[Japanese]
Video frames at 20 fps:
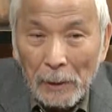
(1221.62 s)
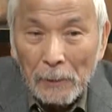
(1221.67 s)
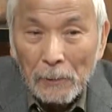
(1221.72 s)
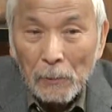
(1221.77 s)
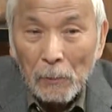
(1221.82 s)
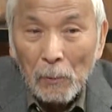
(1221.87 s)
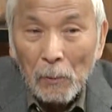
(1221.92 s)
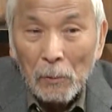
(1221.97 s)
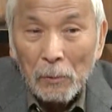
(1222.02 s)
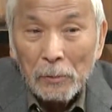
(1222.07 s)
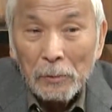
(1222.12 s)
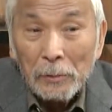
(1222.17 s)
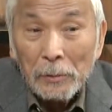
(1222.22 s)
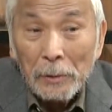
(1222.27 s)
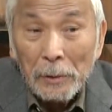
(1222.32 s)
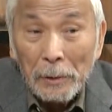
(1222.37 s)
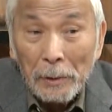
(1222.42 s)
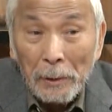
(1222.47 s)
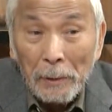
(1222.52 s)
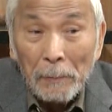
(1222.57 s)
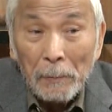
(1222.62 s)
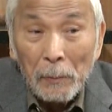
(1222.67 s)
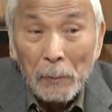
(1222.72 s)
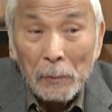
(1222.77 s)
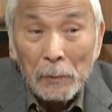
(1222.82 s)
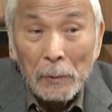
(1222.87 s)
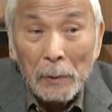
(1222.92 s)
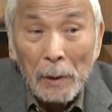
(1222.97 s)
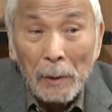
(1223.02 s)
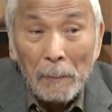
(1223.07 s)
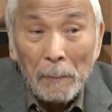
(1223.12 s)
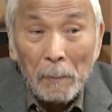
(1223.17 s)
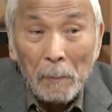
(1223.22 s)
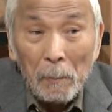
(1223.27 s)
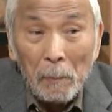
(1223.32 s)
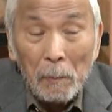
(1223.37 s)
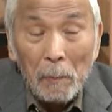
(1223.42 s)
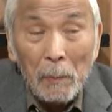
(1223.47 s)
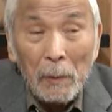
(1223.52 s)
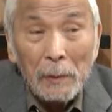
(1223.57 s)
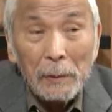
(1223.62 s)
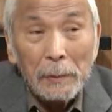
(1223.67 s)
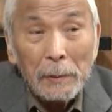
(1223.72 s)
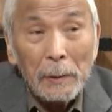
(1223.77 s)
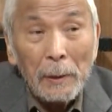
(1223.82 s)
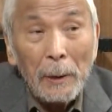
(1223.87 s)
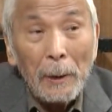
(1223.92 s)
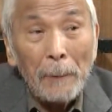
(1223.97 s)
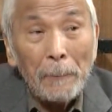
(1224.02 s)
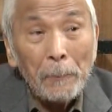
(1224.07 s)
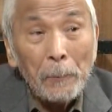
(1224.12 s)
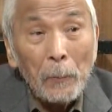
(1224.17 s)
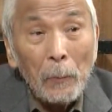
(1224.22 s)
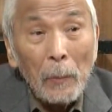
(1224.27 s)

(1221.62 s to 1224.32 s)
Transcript: が残るんでね、えー、僕はあんまりね、ね、